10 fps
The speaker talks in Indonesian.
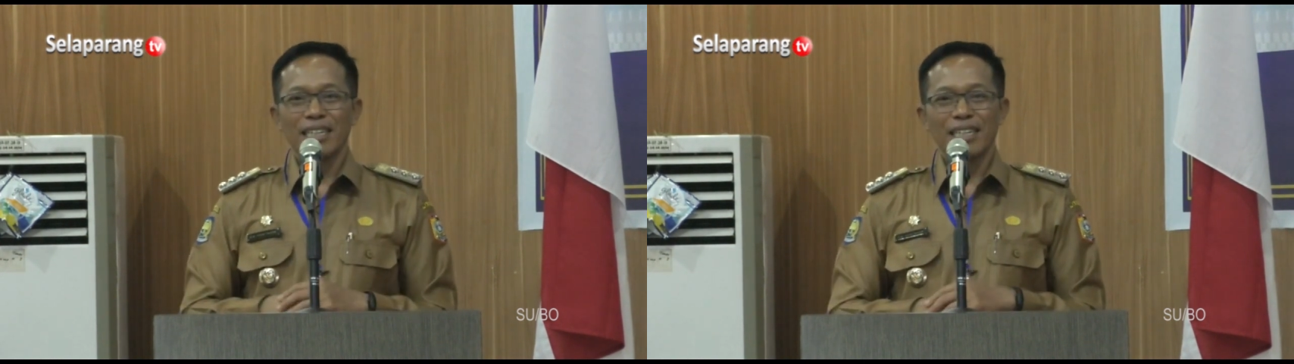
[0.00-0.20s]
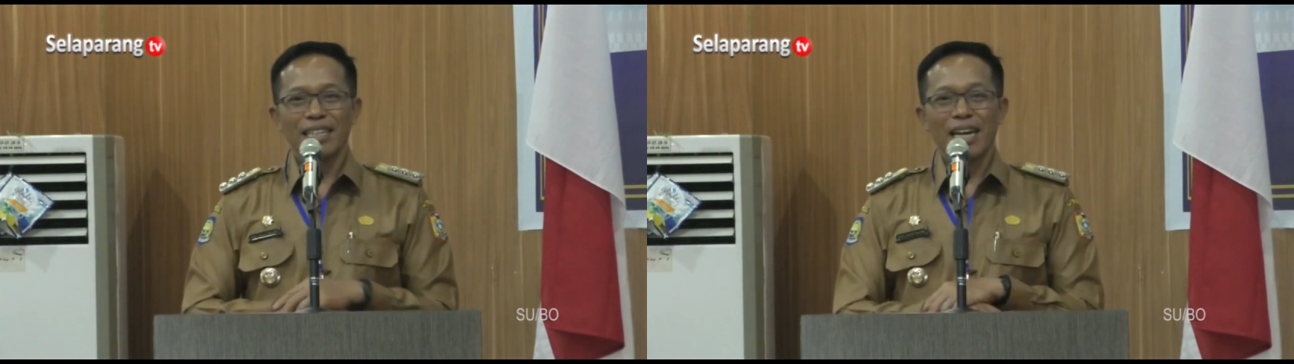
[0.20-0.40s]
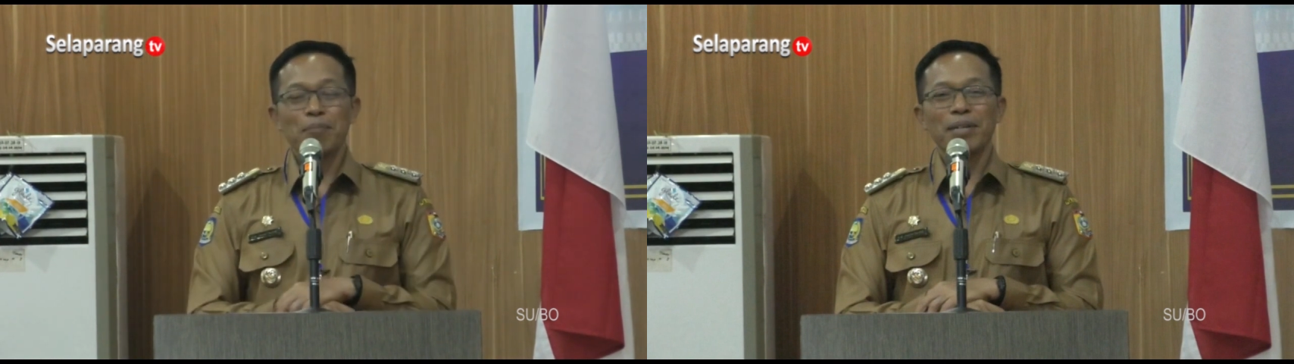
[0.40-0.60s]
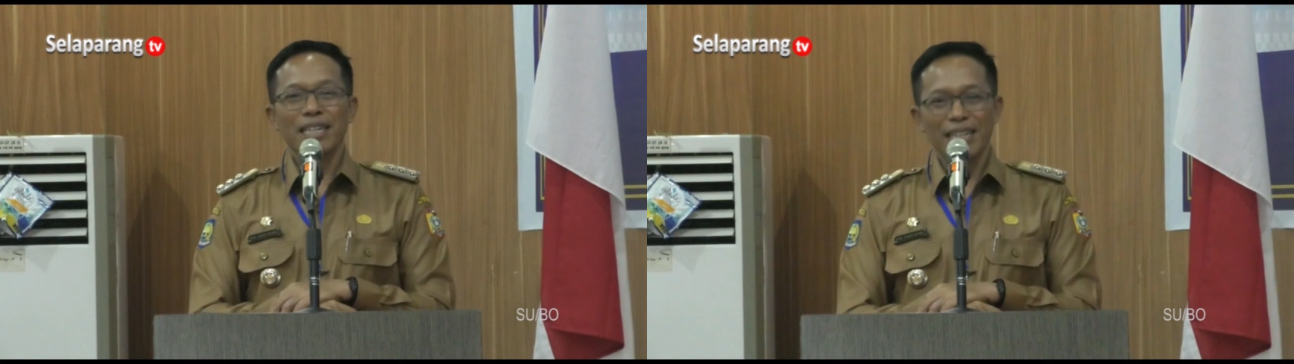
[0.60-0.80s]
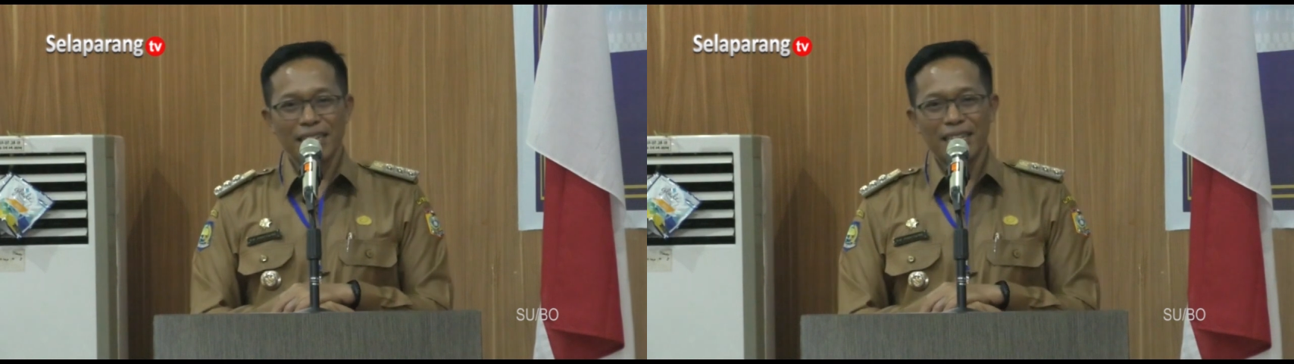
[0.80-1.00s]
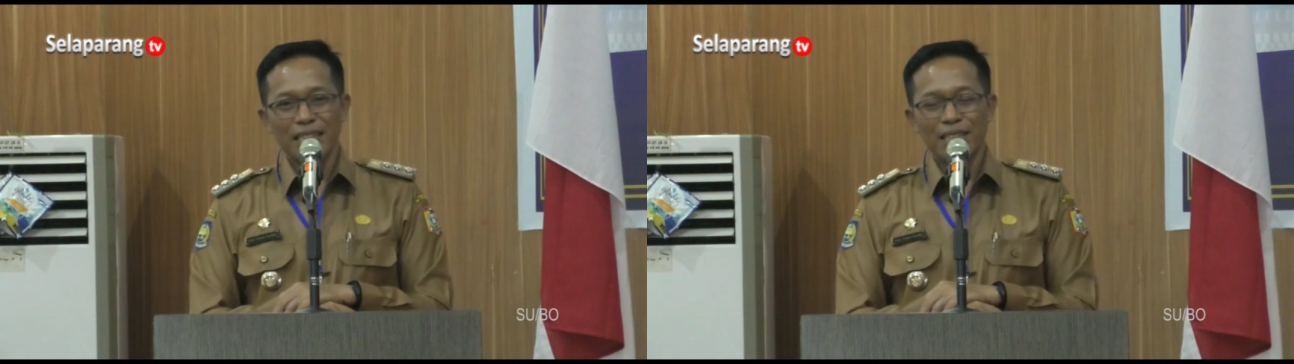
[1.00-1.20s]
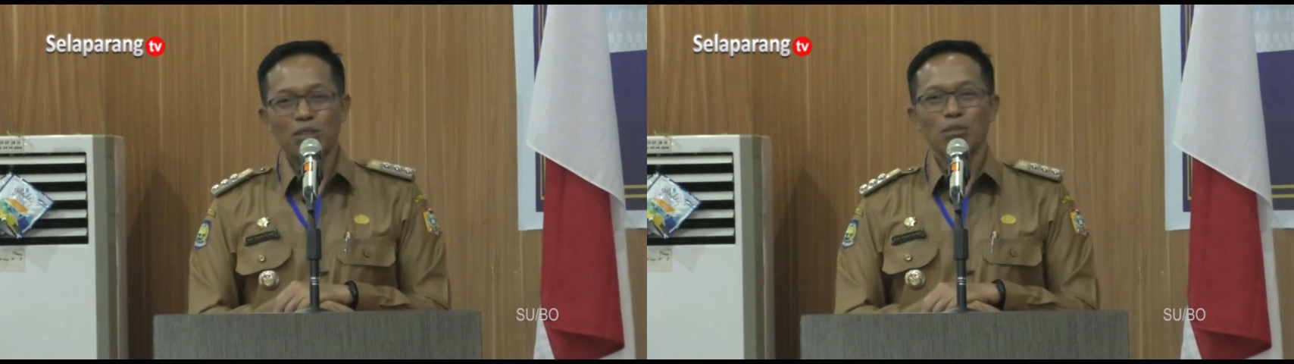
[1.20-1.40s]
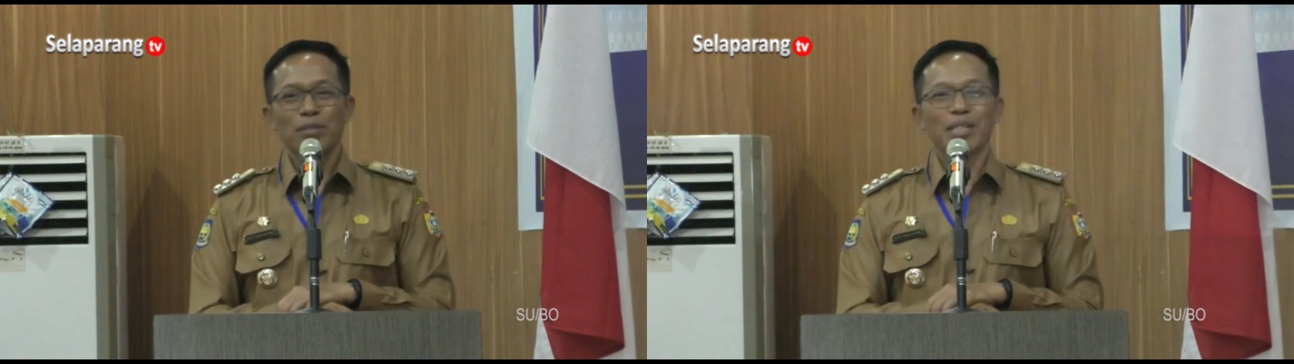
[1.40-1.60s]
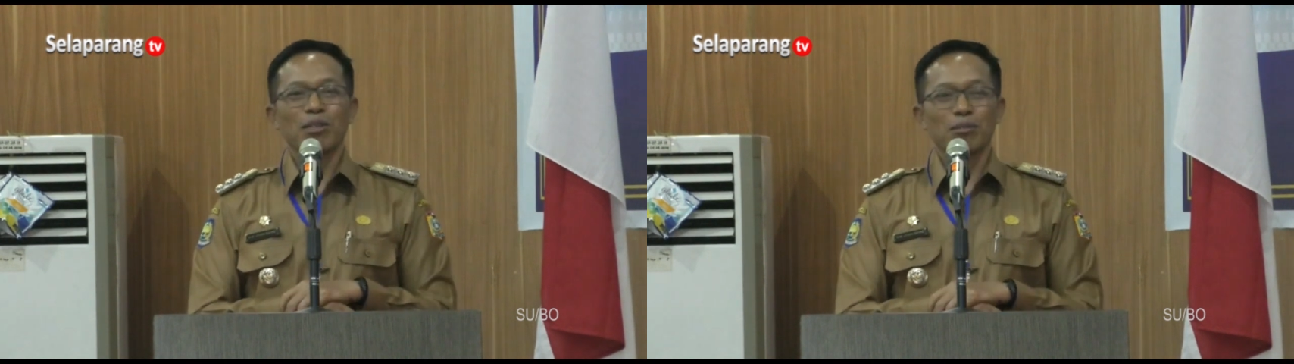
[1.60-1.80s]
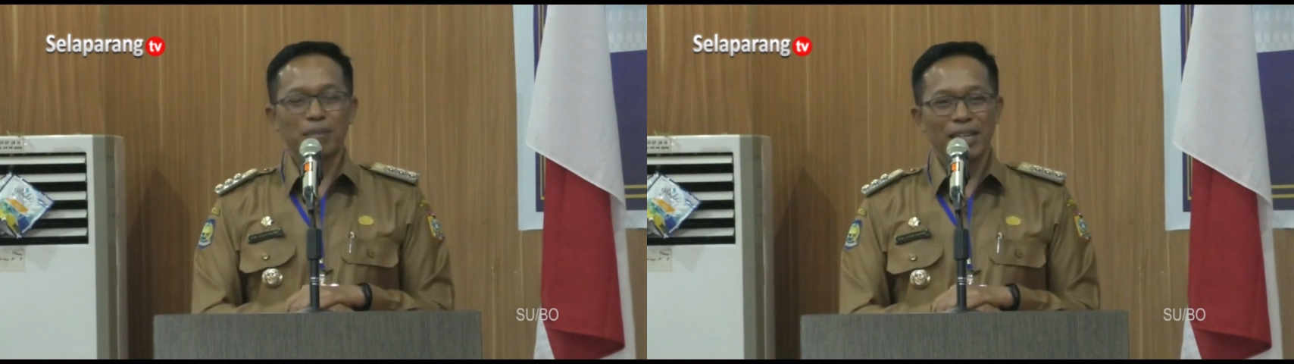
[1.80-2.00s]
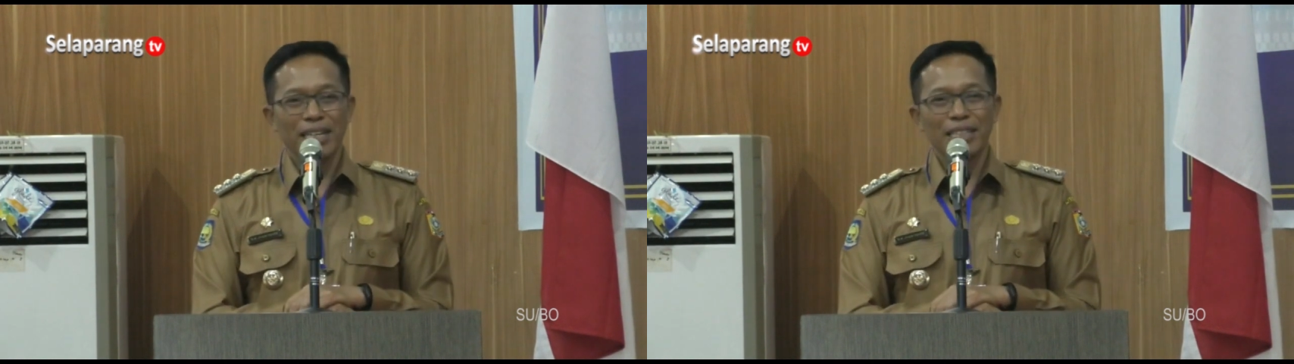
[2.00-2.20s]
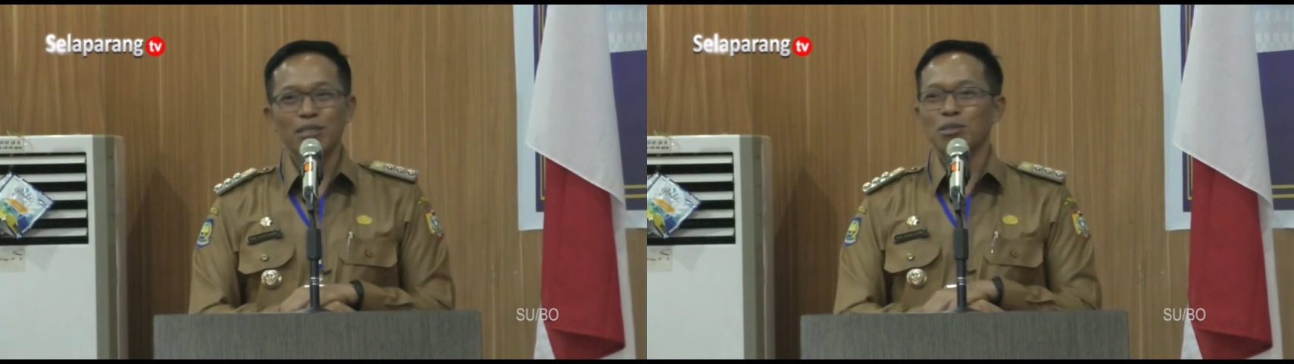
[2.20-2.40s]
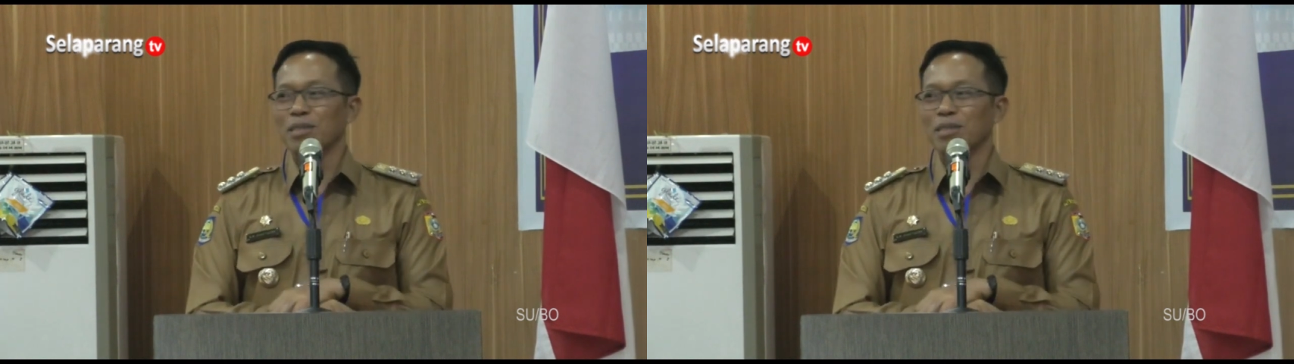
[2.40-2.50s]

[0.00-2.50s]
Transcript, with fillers: eh, apakah norma-norma itu